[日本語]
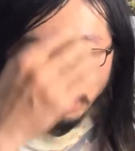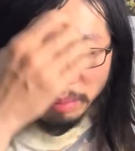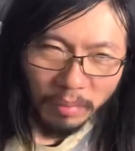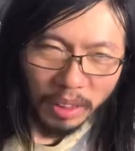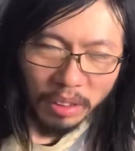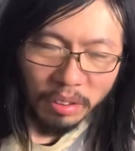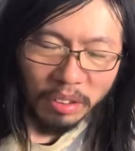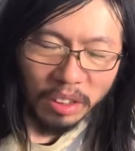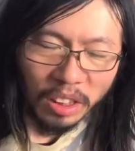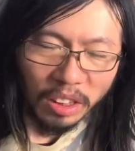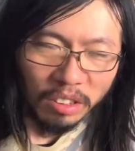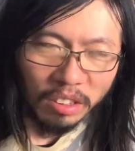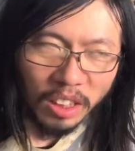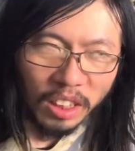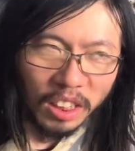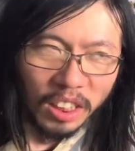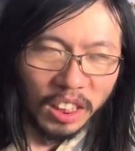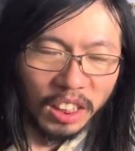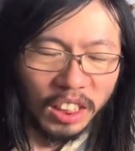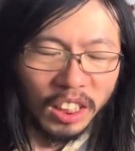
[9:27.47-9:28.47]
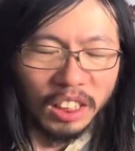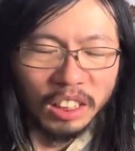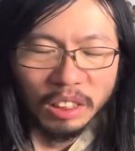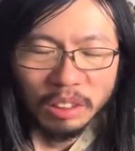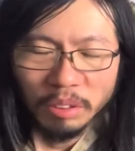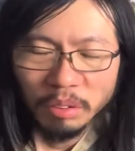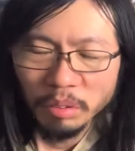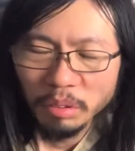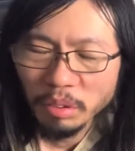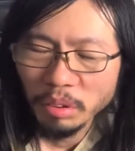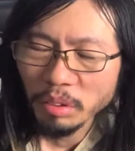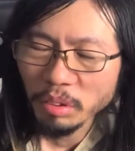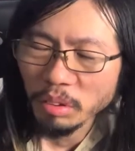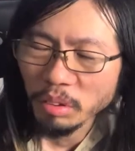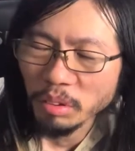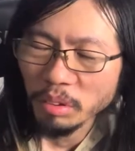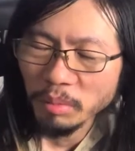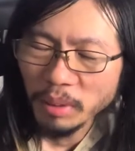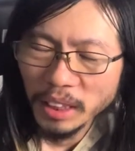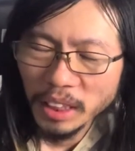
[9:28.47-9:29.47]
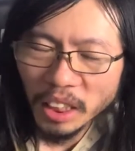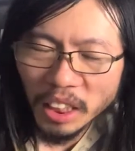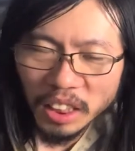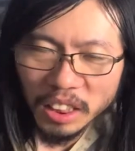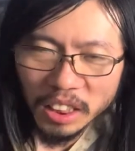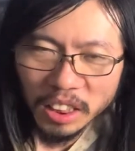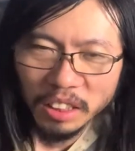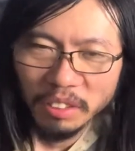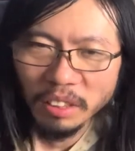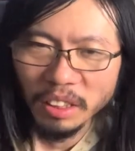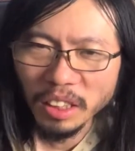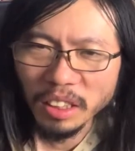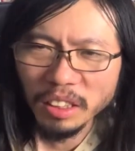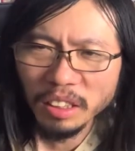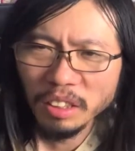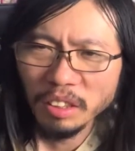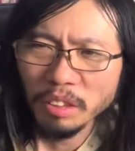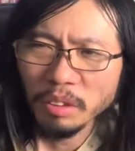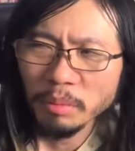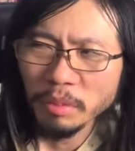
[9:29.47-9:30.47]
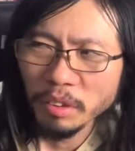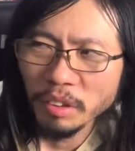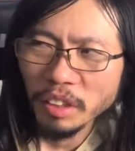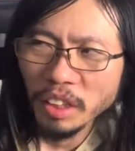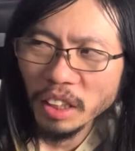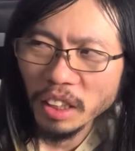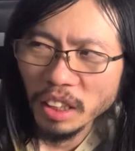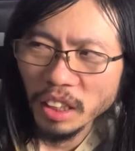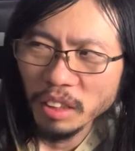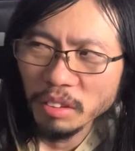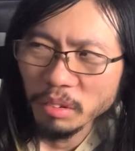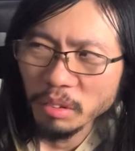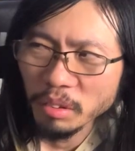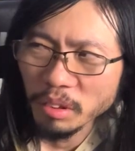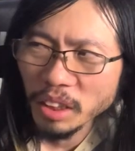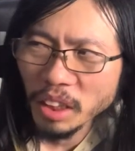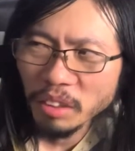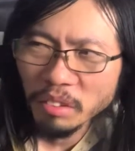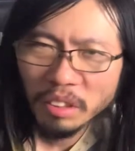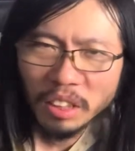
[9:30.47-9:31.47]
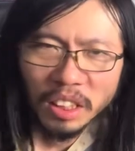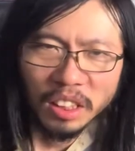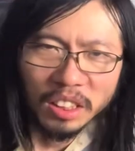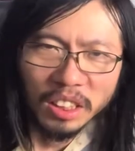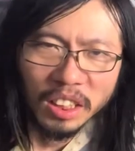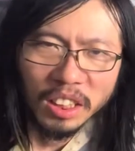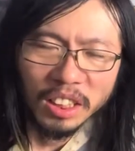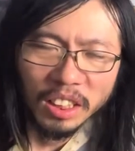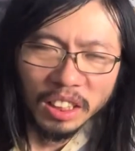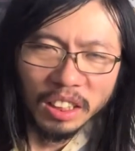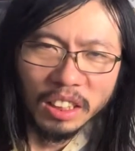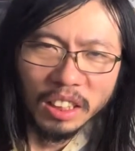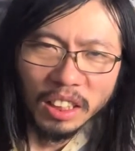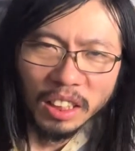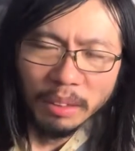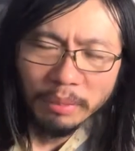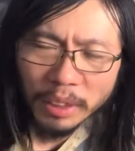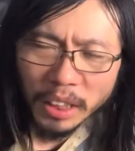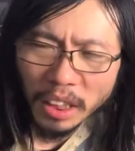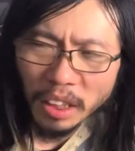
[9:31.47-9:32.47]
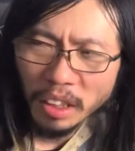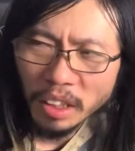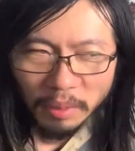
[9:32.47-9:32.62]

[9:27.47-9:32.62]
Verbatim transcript: とにかく何が言いたいかというと、その第1話っていうものがちゃんと完成されていれば、